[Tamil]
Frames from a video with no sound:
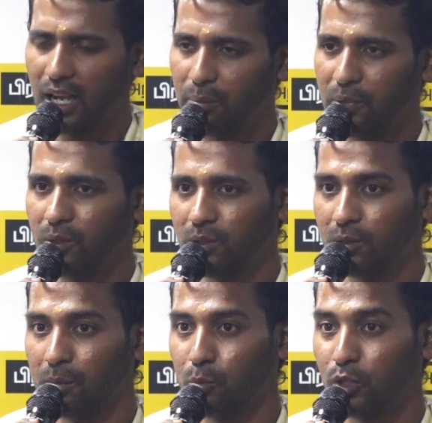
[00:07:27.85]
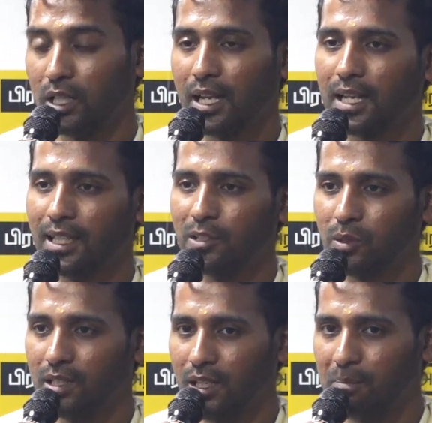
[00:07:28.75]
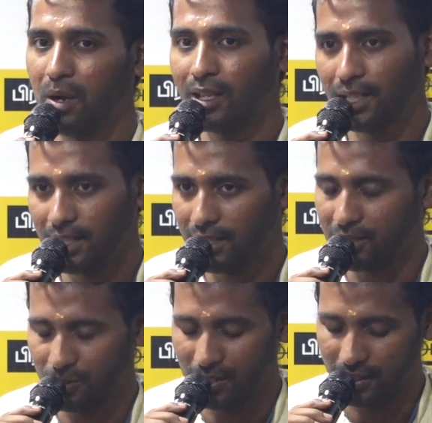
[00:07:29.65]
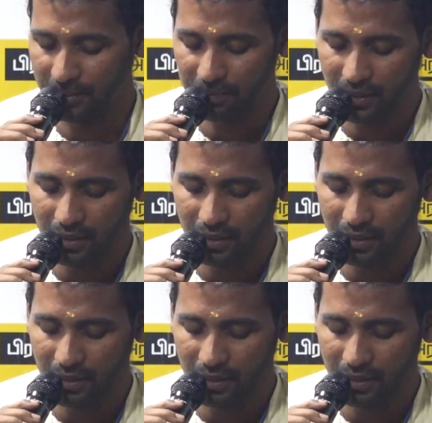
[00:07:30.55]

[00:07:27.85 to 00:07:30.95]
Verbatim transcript: அப்போது முதல்ல கதை சொன்னதில் பாதி கதை நான் சொல்லியிருந்தேன்